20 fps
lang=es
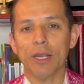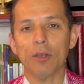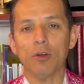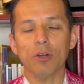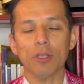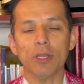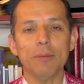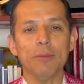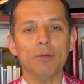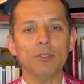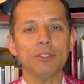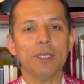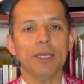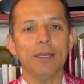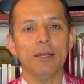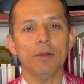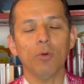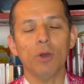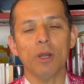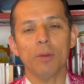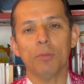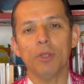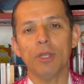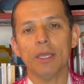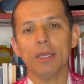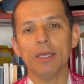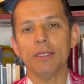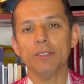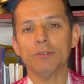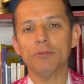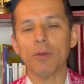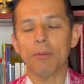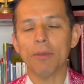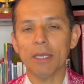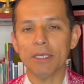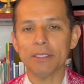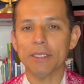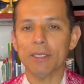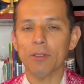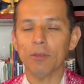Recordemos que el cuerpo de Cristo
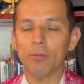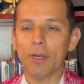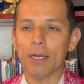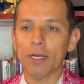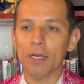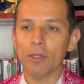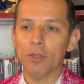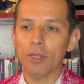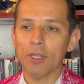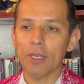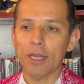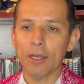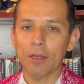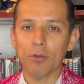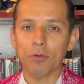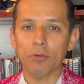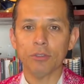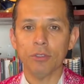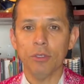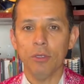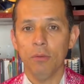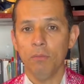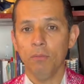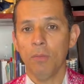había sido bajado de la cruz